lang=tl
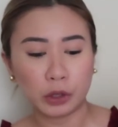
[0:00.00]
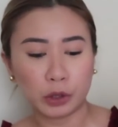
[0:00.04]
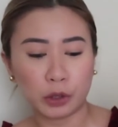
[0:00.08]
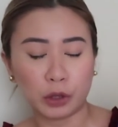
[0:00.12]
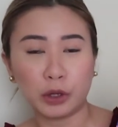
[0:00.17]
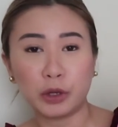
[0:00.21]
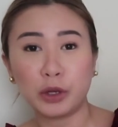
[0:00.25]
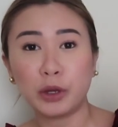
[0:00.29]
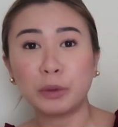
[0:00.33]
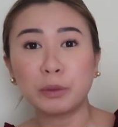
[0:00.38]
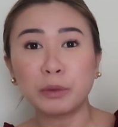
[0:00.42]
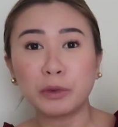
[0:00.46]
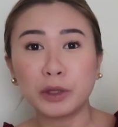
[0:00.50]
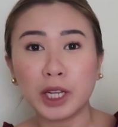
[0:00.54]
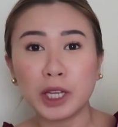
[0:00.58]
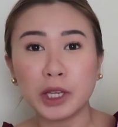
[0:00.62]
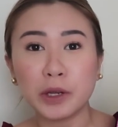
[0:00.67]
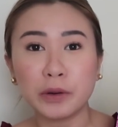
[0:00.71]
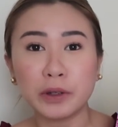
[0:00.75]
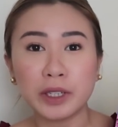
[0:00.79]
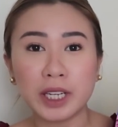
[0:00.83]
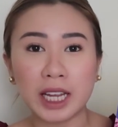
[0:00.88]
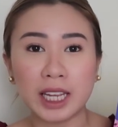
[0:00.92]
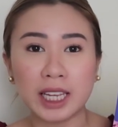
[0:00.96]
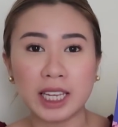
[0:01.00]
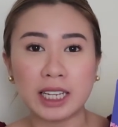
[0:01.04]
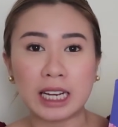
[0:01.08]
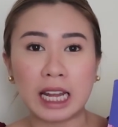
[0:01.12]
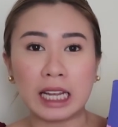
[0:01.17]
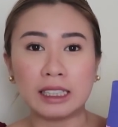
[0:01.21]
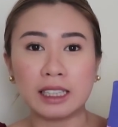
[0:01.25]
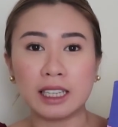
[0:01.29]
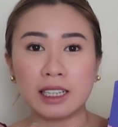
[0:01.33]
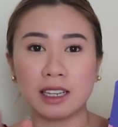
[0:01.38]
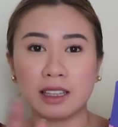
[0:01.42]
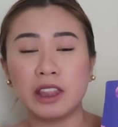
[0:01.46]
So yun muna yung unahin
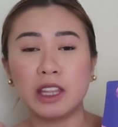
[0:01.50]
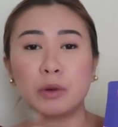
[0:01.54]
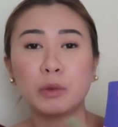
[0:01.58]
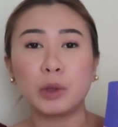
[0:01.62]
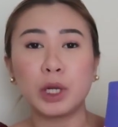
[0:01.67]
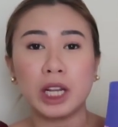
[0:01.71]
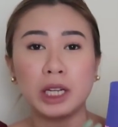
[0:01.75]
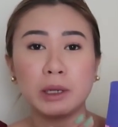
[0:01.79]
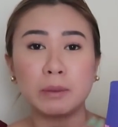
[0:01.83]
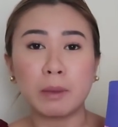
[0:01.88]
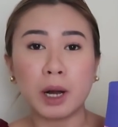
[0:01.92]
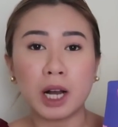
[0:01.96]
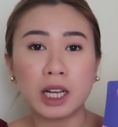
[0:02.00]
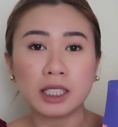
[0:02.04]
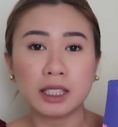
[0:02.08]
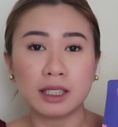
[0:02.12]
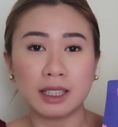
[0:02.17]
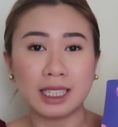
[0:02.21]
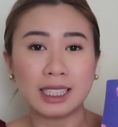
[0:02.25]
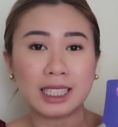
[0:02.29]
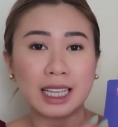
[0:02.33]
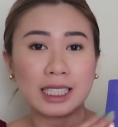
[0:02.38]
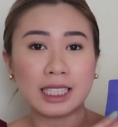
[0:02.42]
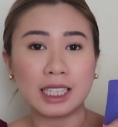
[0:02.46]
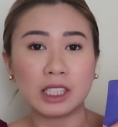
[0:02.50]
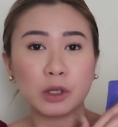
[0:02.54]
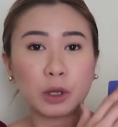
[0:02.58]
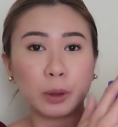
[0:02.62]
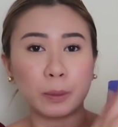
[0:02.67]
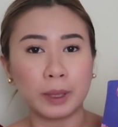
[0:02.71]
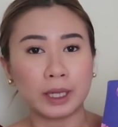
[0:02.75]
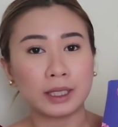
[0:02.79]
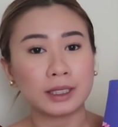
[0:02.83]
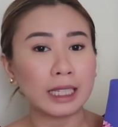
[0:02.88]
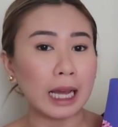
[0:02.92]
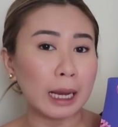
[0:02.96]
natin and then we'll unbox this kasi
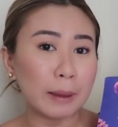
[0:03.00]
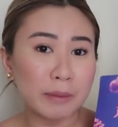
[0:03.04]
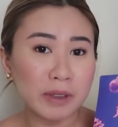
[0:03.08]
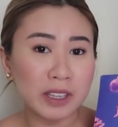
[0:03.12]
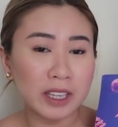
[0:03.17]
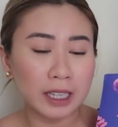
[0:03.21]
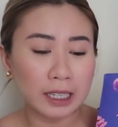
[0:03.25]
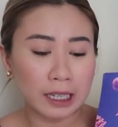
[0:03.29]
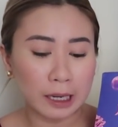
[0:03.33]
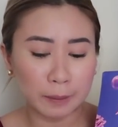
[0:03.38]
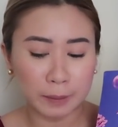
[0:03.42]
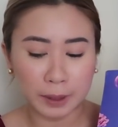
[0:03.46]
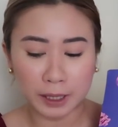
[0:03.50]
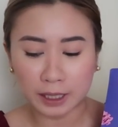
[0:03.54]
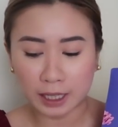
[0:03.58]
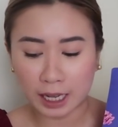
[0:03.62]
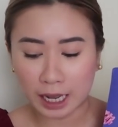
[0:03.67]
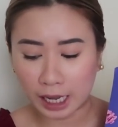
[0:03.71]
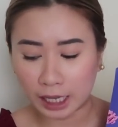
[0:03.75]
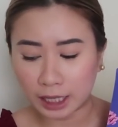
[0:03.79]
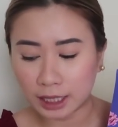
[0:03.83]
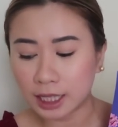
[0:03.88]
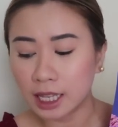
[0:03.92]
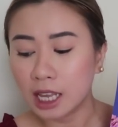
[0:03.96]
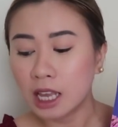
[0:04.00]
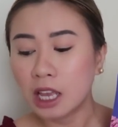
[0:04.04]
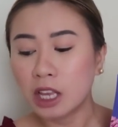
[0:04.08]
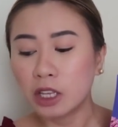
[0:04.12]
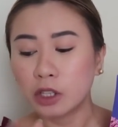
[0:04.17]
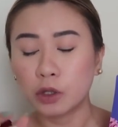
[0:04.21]
sobrang dami niyang laman guys.